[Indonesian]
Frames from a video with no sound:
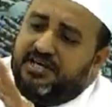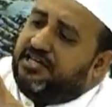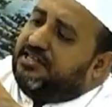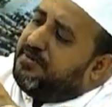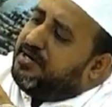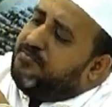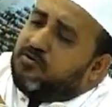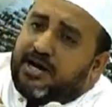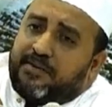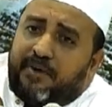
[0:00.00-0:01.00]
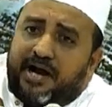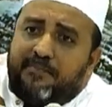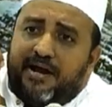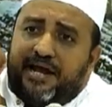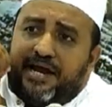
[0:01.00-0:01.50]
kita menemukan
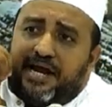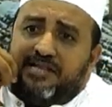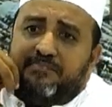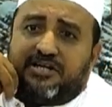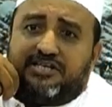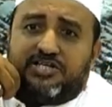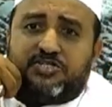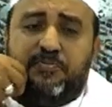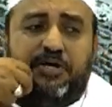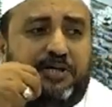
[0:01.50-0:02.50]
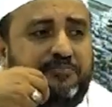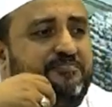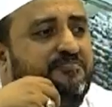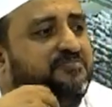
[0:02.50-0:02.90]
para malaikat bertasbih